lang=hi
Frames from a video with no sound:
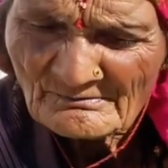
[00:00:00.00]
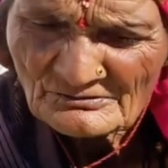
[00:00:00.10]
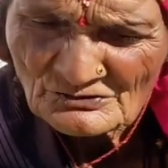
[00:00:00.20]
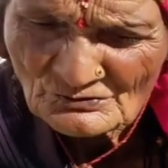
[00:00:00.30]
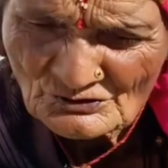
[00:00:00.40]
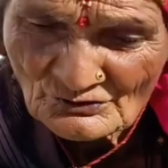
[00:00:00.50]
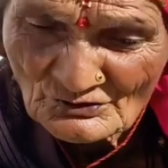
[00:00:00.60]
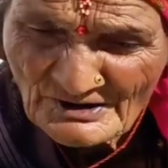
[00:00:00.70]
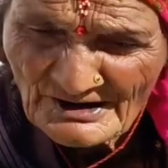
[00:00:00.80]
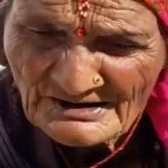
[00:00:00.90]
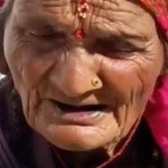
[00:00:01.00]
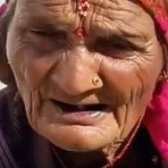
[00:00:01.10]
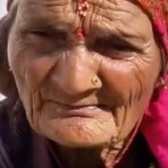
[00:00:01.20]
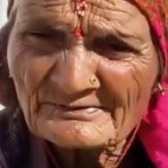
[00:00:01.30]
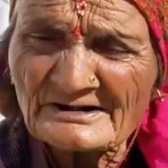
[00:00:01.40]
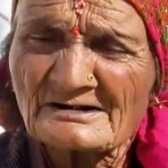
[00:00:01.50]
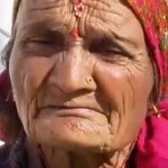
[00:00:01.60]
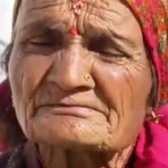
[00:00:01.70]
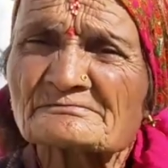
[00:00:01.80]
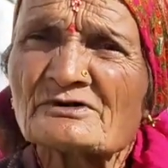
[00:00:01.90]
उसको ढूंढने लगा अपने
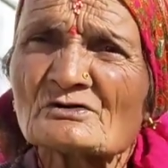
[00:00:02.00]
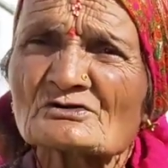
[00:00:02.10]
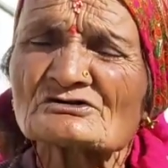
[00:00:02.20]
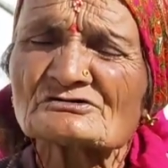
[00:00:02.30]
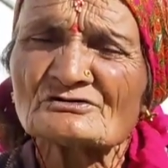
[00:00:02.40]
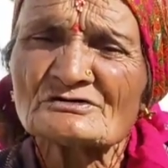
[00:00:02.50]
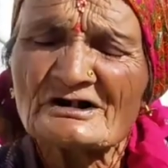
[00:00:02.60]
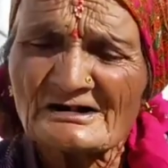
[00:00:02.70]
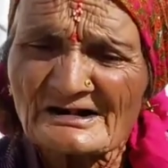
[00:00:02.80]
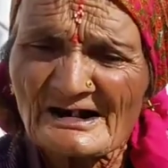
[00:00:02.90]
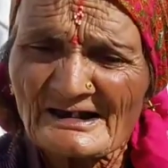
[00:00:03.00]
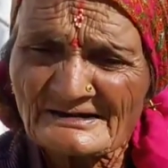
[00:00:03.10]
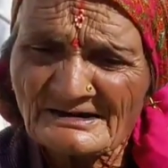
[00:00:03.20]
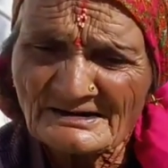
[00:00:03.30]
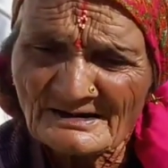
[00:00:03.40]
फौज ढूंढने लगाई